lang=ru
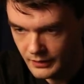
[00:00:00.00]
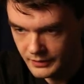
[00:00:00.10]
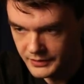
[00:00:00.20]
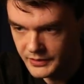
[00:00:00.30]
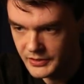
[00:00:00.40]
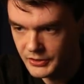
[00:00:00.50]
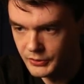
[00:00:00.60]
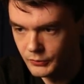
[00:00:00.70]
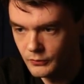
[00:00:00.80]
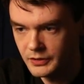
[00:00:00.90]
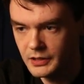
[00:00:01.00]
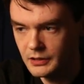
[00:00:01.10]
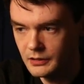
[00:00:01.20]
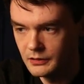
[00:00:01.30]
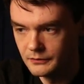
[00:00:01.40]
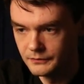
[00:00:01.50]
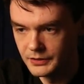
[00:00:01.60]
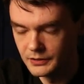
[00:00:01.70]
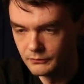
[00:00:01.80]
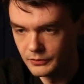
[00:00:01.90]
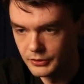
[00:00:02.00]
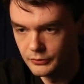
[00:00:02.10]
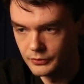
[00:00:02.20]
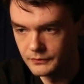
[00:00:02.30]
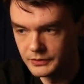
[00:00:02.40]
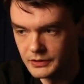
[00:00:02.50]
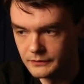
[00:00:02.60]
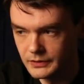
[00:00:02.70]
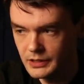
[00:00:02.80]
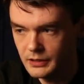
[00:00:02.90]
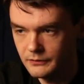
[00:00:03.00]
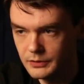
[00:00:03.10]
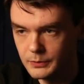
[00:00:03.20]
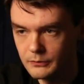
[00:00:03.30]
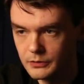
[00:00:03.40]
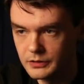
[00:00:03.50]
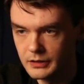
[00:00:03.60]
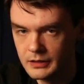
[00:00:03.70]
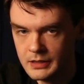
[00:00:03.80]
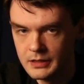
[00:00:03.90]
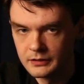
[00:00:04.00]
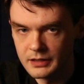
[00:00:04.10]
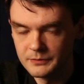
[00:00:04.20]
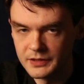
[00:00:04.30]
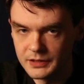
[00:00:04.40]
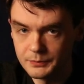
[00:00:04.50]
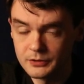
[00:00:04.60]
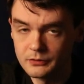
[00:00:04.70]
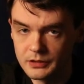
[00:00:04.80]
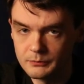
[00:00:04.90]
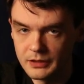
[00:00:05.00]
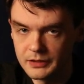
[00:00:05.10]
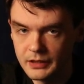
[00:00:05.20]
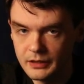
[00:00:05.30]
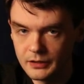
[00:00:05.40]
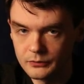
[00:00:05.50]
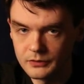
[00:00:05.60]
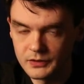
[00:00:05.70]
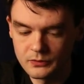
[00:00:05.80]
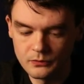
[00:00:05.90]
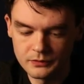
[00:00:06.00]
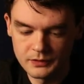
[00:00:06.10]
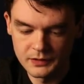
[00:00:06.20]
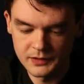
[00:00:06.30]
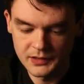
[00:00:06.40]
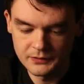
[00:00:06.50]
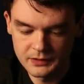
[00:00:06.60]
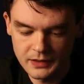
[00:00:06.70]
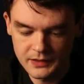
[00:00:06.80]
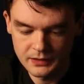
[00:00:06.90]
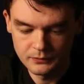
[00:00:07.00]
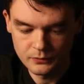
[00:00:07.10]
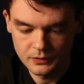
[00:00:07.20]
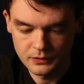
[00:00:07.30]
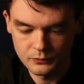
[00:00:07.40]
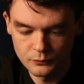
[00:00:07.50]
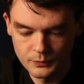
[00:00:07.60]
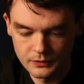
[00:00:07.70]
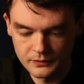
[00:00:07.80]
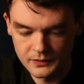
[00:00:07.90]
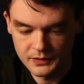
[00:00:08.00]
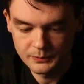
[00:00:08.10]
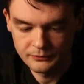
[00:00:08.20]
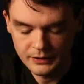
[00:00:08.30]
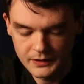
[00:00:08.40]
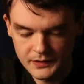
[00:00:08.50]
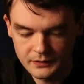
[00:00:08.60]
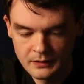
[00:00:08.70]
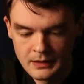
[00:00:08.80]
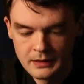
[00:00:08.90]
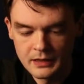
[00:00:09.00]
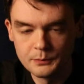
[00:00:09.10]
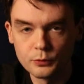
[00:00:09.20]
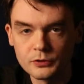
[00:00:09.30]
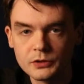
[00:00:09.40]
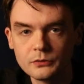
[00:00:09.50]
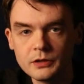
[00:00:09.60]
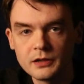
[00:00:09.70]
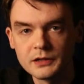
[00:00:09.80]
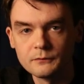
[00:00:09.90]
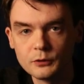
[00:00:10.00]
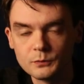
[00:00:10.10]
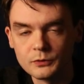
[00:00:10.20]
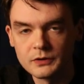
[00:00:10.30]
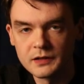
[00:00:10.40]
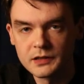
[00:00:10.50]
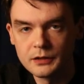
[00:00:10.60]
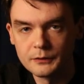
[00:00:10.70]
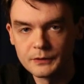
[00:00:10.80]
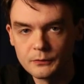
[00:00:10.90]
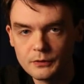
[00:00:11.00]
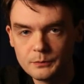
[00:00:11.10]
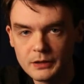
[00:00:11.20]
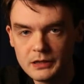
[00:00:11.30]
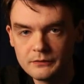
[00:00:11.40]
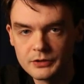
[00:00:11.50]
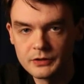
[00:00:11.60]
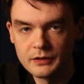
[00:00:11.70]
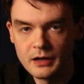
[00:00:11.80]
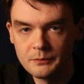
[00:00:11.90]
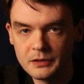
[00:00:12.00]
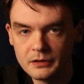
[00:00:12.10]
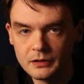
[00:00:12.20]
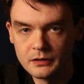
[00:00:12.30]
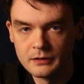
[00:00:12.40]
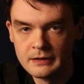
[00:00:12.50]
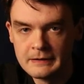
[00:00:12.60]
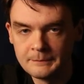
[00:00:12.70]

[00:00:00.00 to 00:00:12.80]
они достаточно тонкие, в них вот течет вот эта вода водопроводная, там есть определенные бактерии, которые склонны зацветать, и в итоге трубка забивается, и просто уехать в отпуск, оставив такой поливочный капельный